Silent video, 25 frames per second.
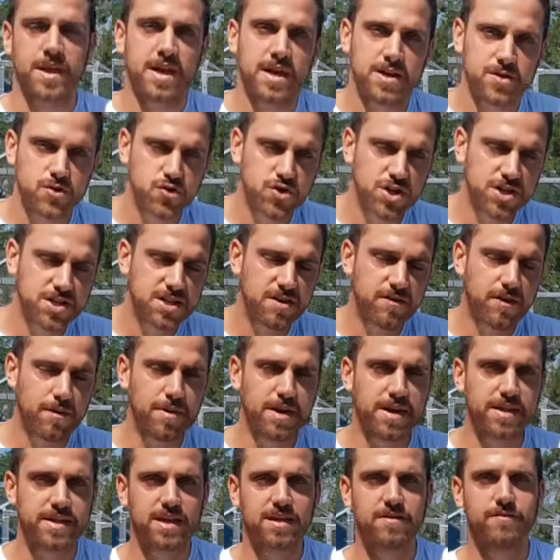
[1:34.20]

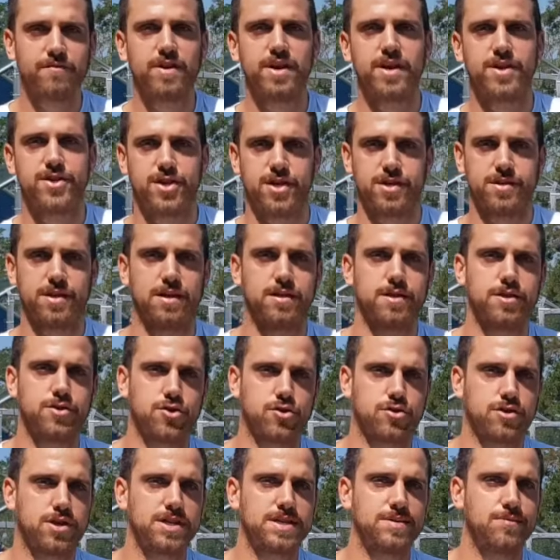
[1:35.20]
Successivamente invece dal
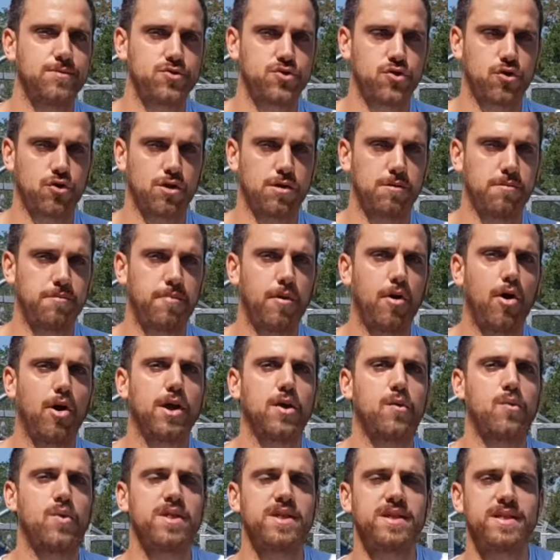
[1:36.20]
diciottesimo giorno in
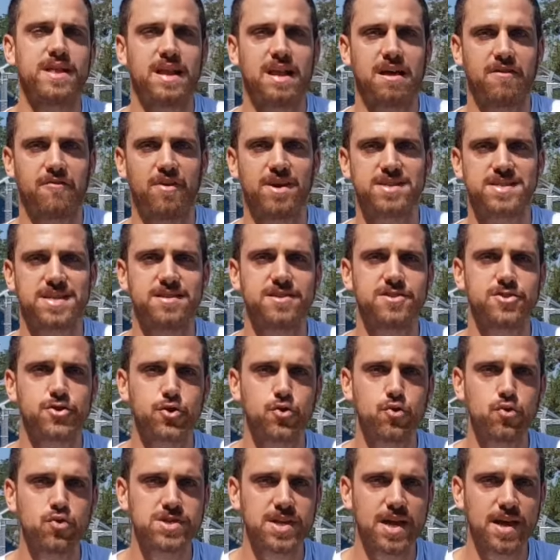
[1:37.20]
poi, quindi nella fase di
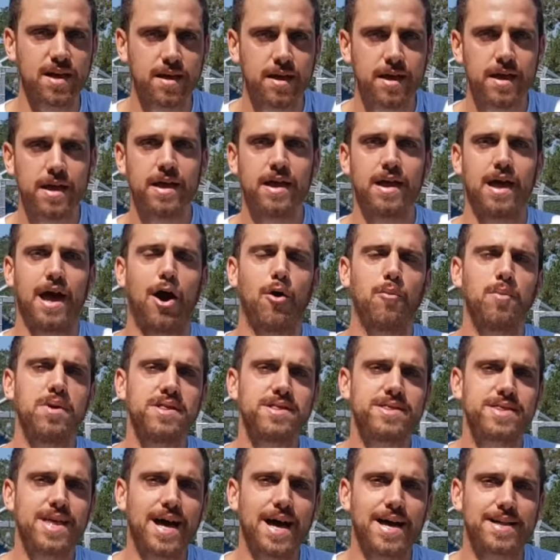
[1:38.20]
schiusa,
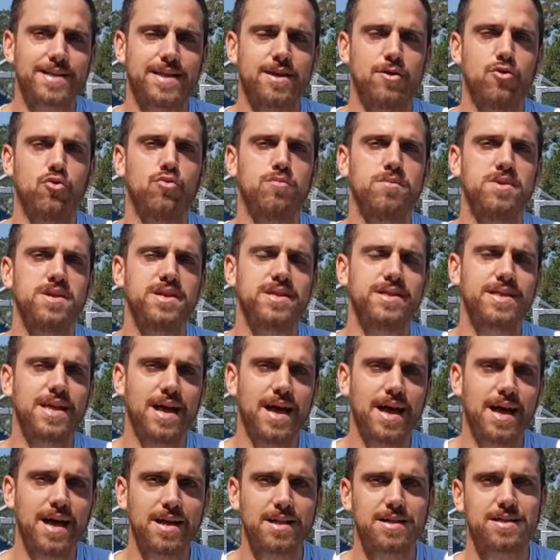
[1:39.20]
aumentate
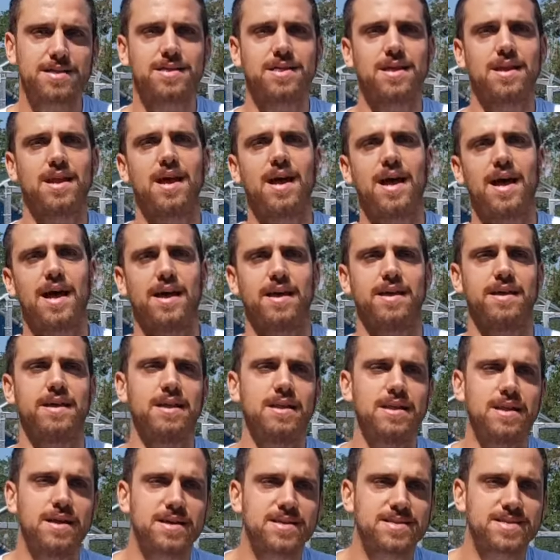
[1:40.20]
l'umidità tra
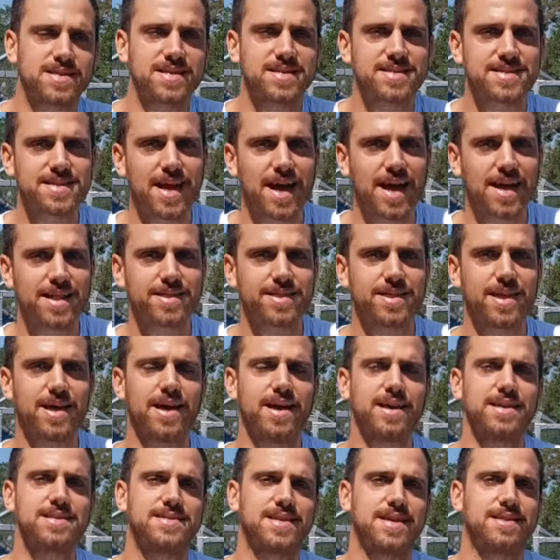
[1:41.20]
il
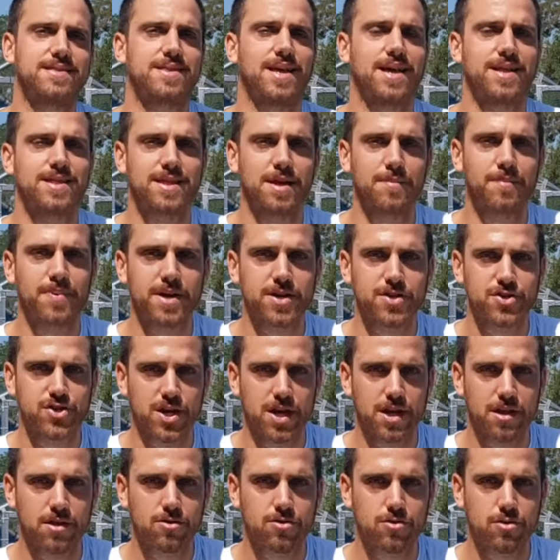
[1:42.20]
60 e il
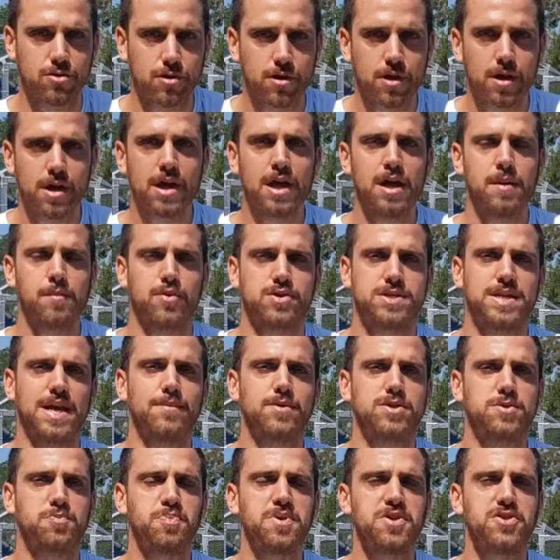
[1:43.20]
70%.
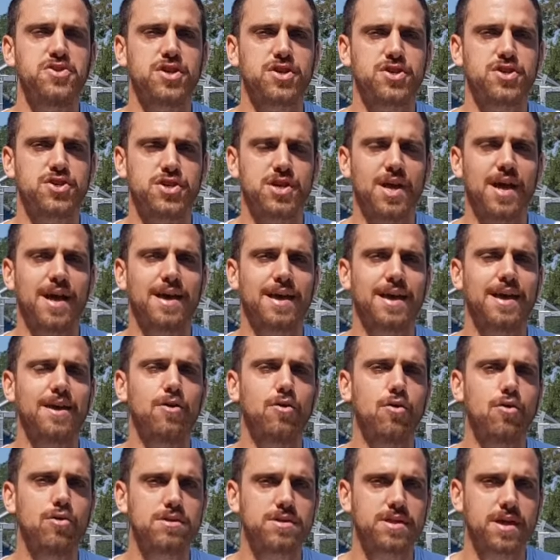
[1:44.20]
Possiamo spingerci anche
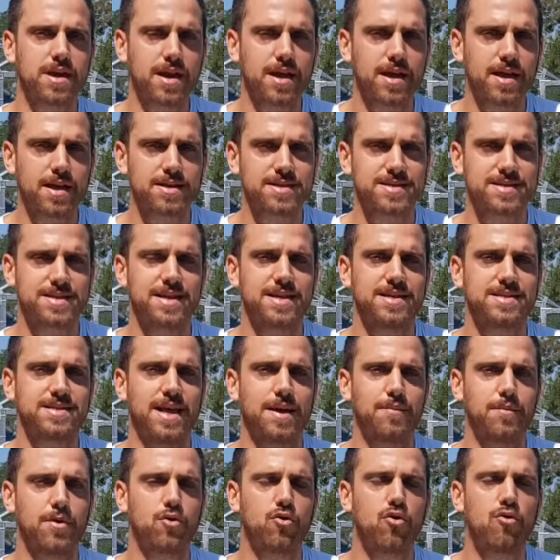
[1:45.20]
oltre se
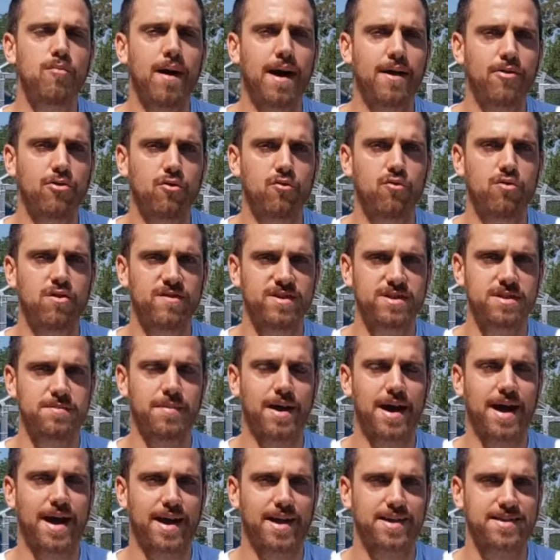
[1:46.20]
stiamo incubando uova di
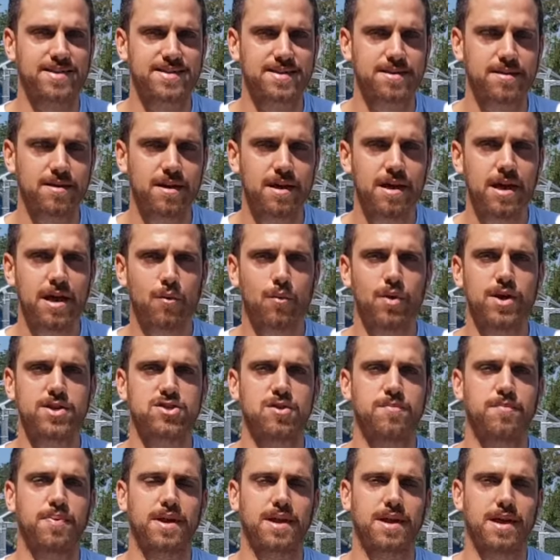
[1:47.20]
marans
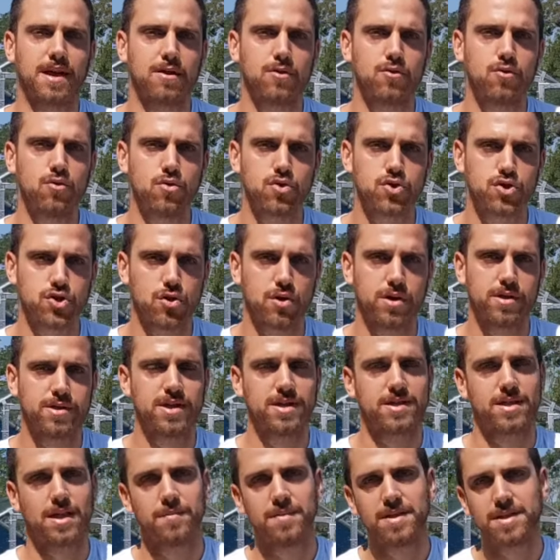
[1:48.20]
questo perché il guscio è
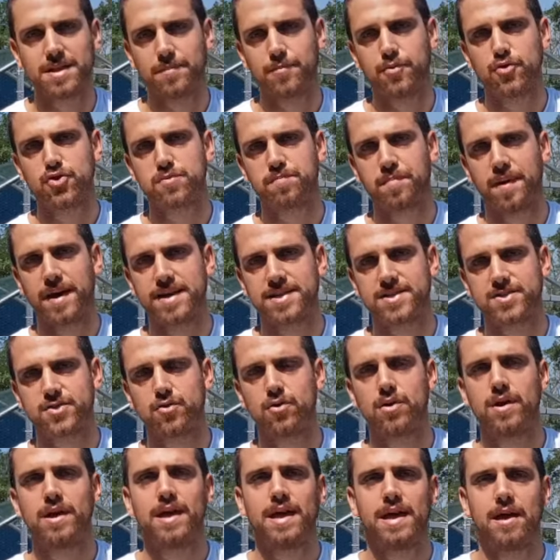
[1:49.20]
nettamente più
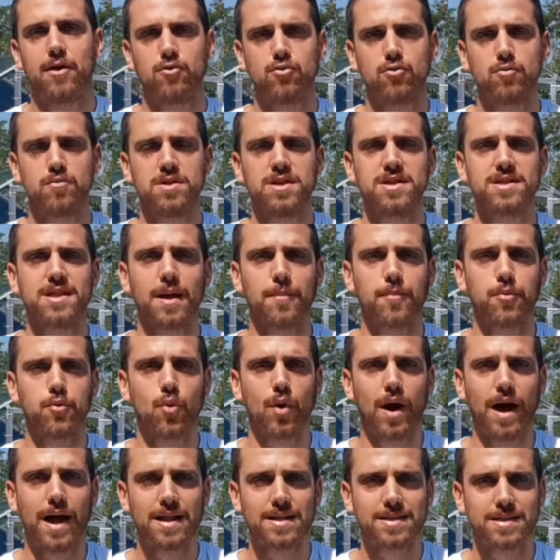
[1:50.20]
spesso e un'umidità più
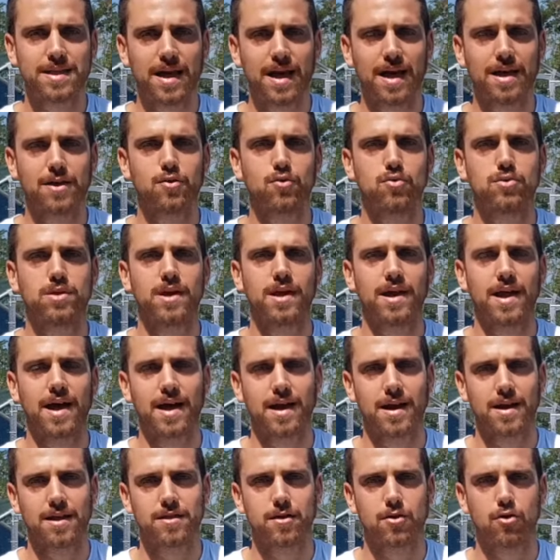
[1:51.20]
alta aiuterà a
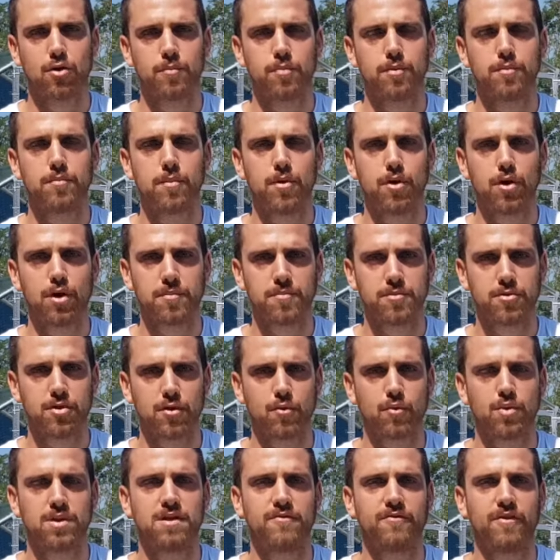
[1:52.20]
renderlo più morbido e
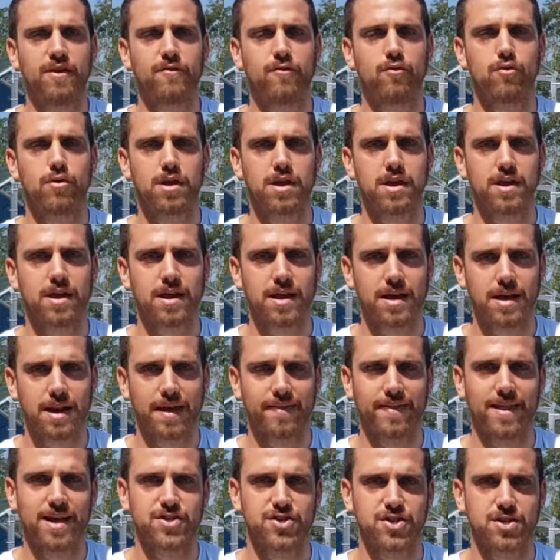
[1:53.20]
quindi favorire la
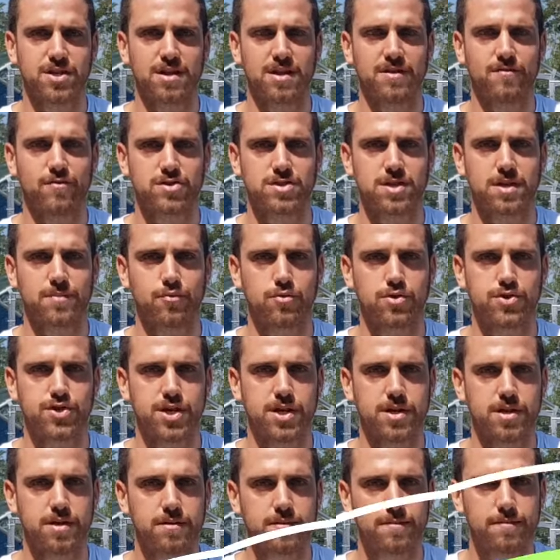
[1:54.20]
nascita dei vostri
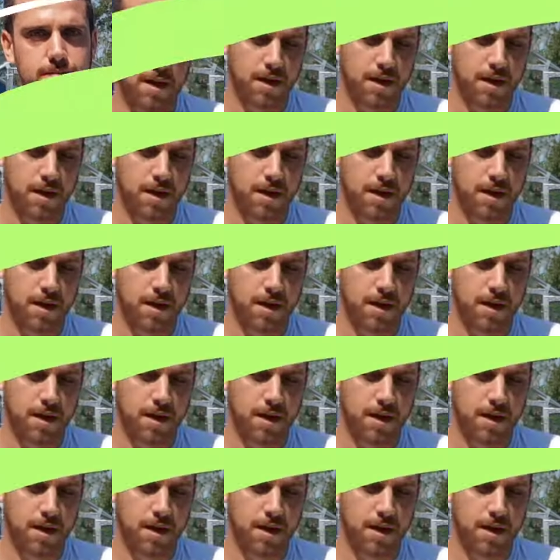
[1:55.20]
pulcini.